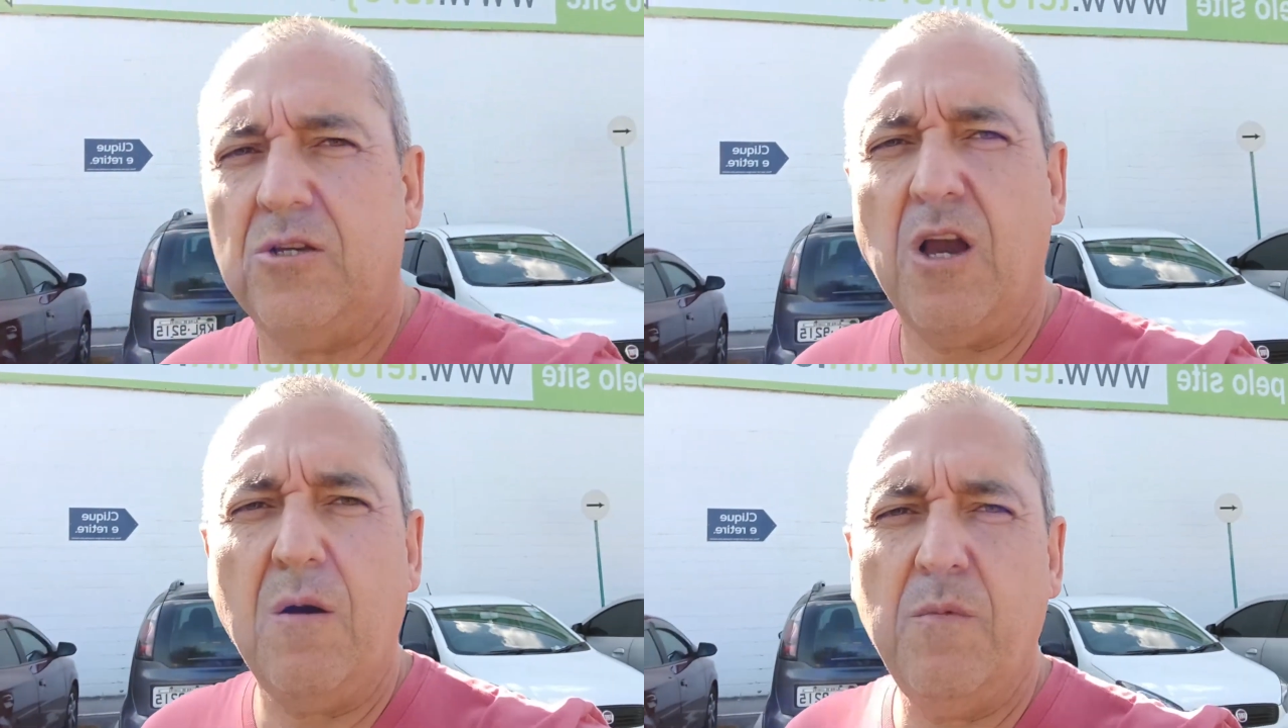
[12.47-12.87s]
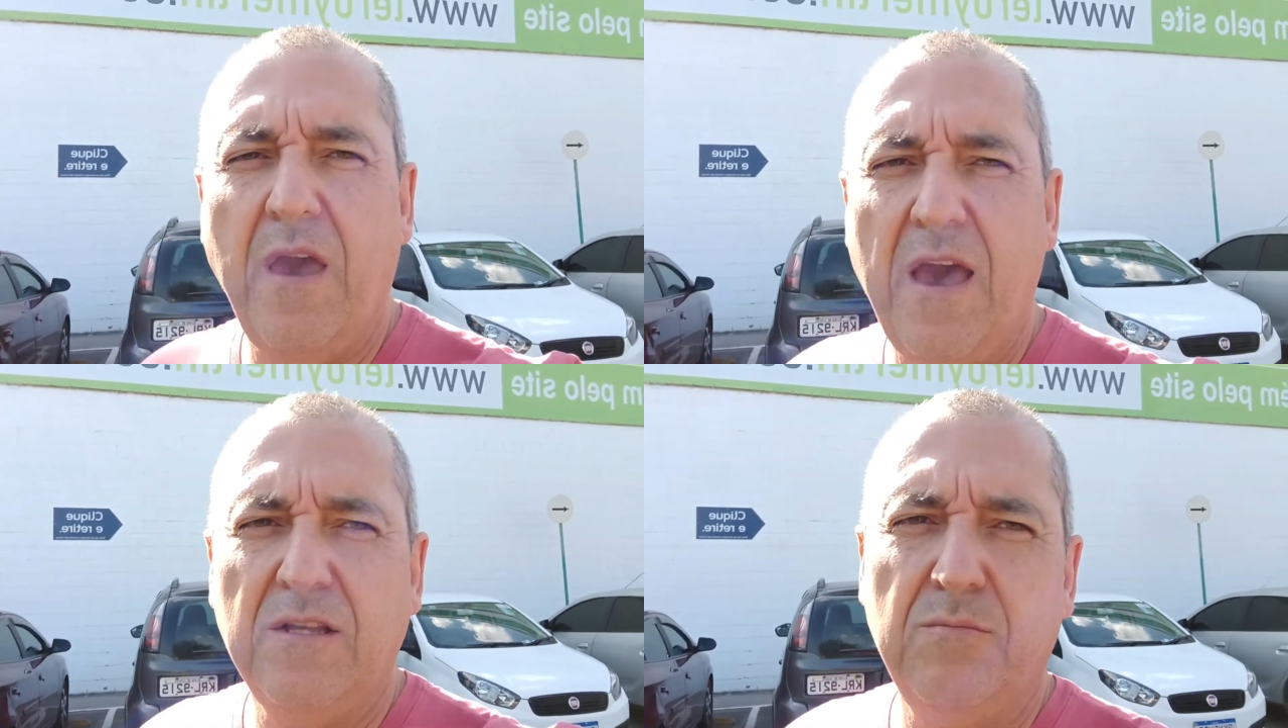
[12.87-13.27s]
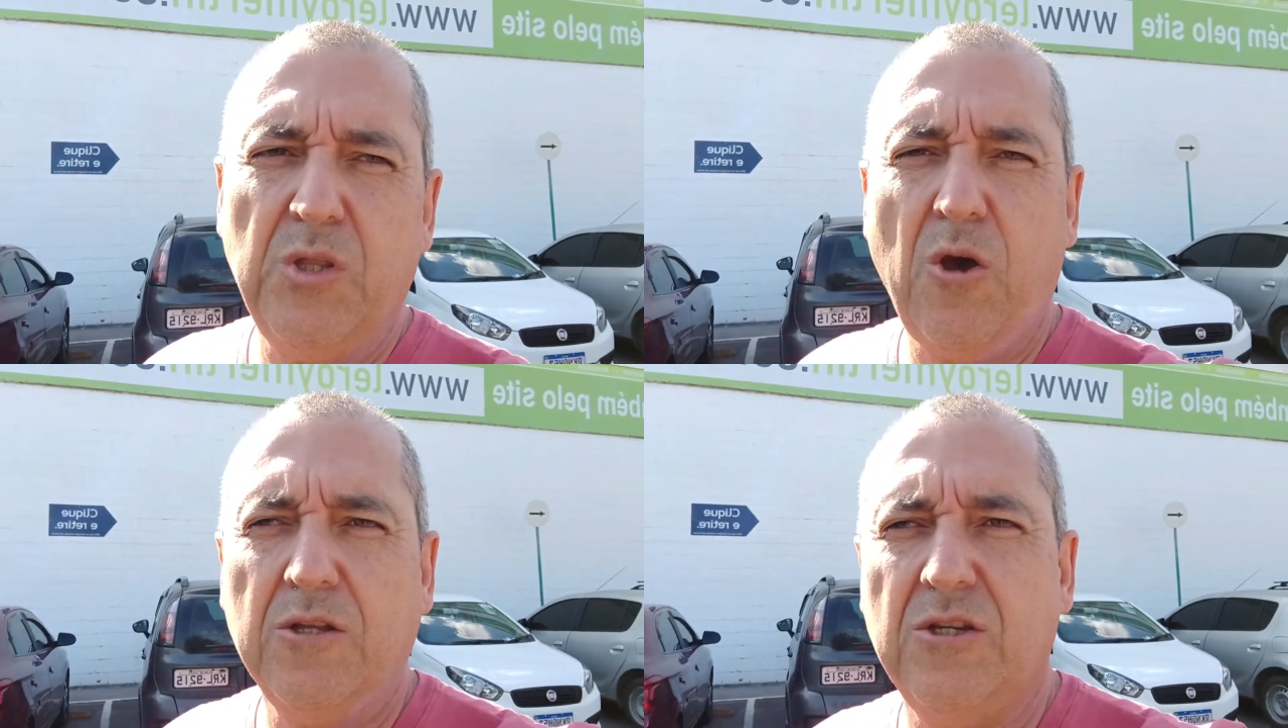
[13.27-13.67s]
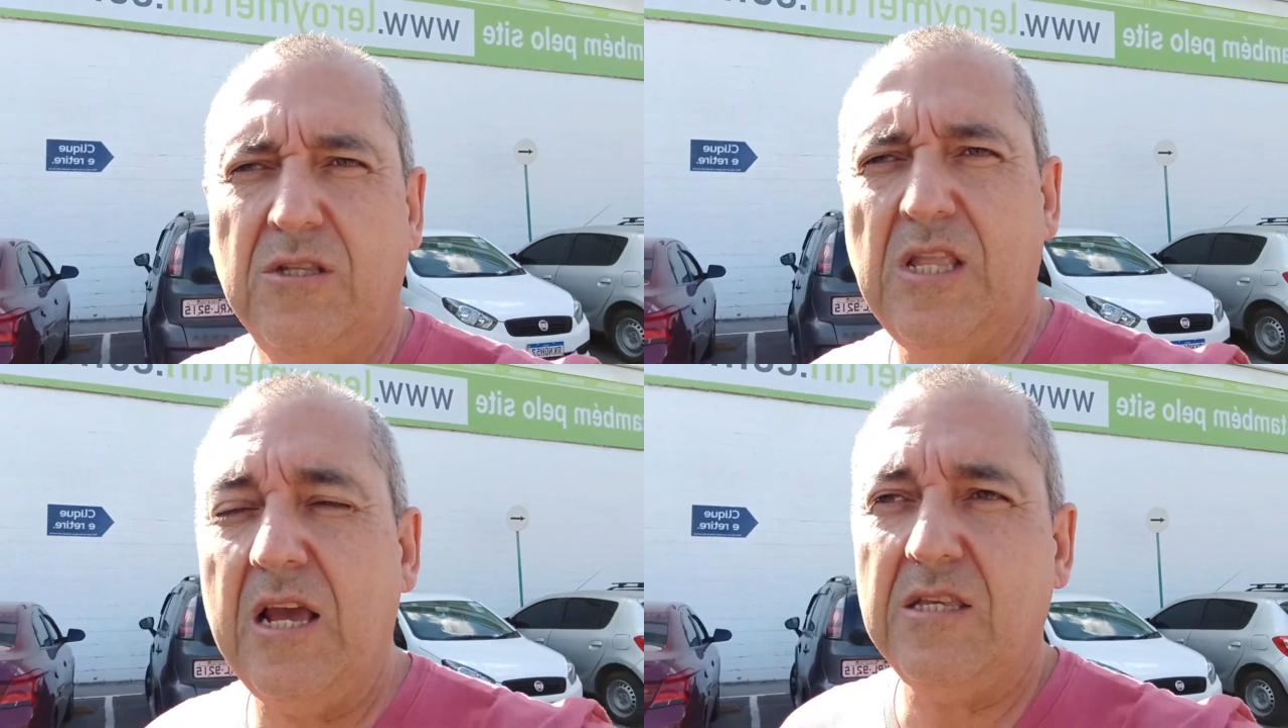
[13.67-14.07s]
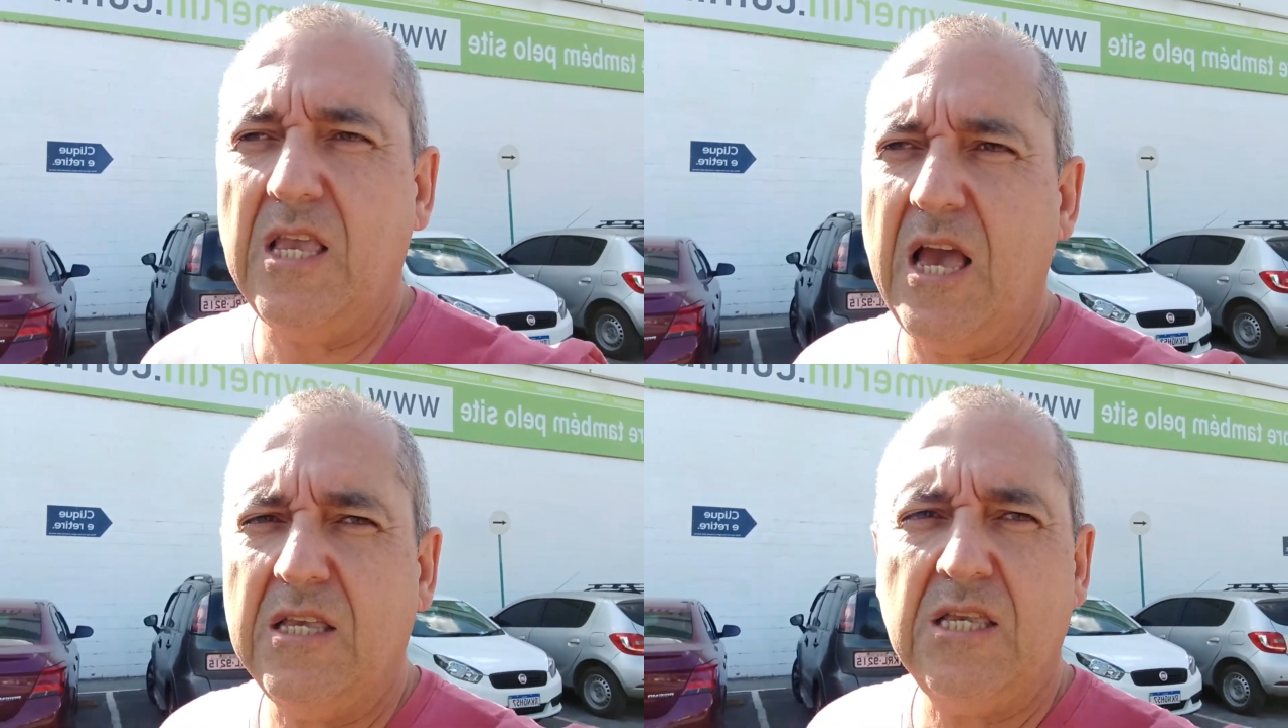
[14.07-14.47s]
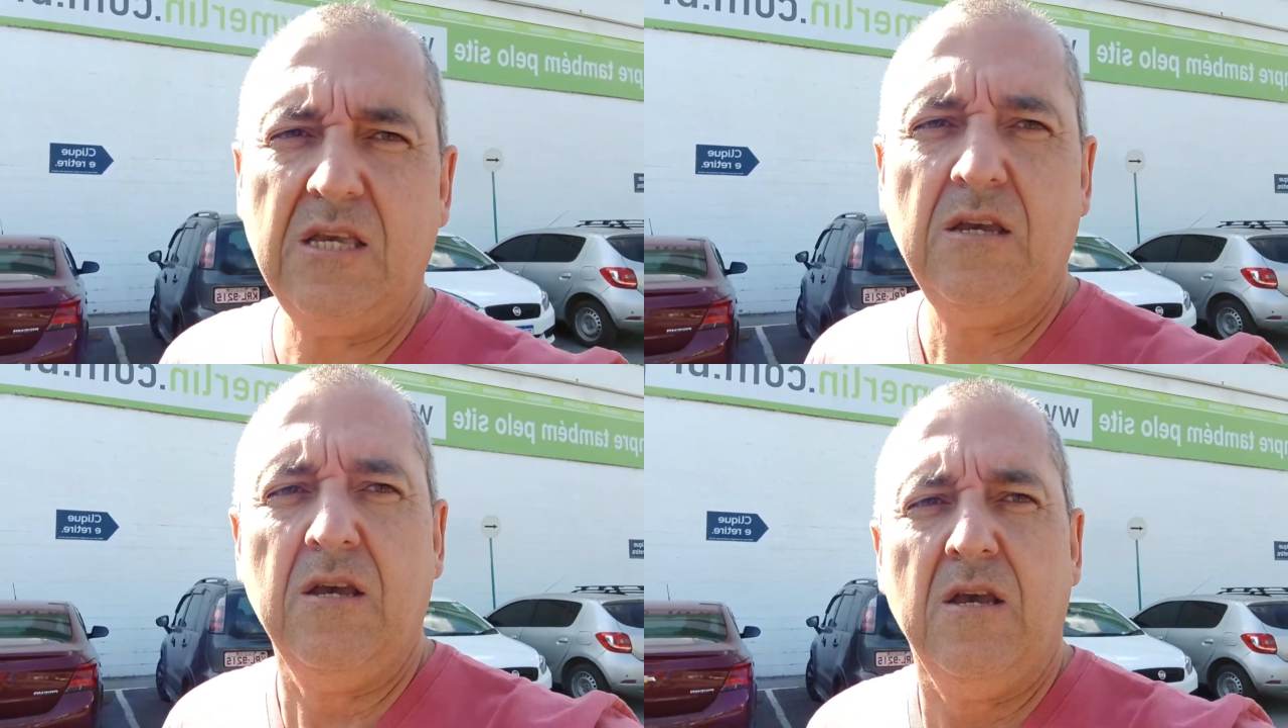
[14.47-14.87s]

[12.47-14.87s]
Xiaomi Redmi Note 10S.